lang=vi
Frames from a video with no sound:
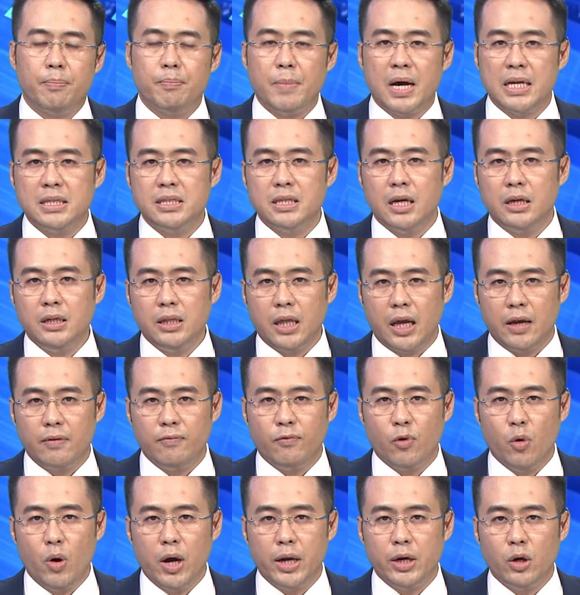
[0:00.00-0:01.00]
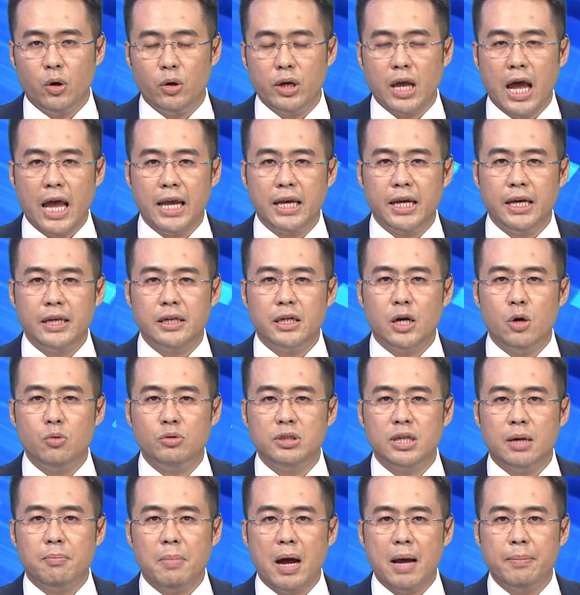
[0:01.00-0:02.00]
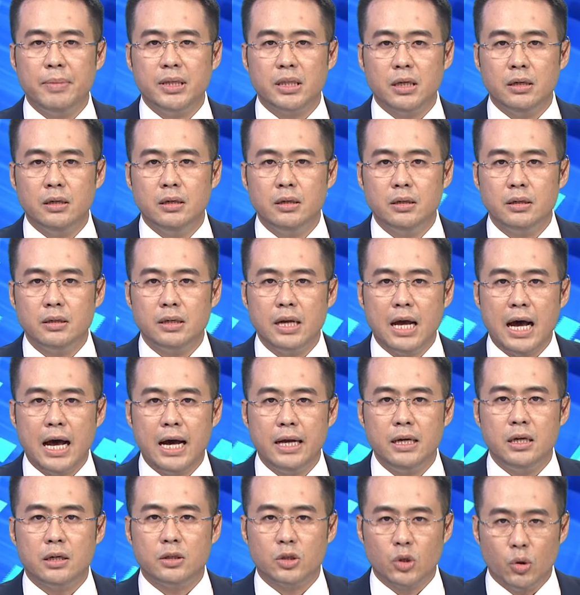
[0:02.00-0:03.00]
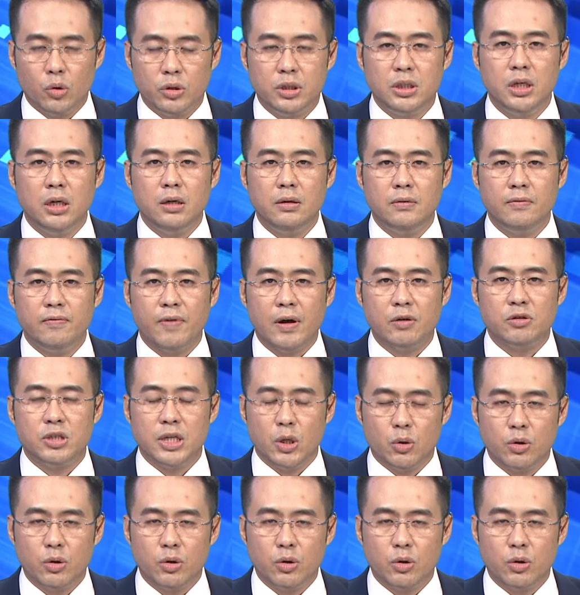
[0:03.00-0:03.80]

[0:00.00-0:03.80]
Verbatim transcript: bán dẫn thành phố Hà Nội hai nghìn không trăm hai mươi tư đã được tổ chức vào chiều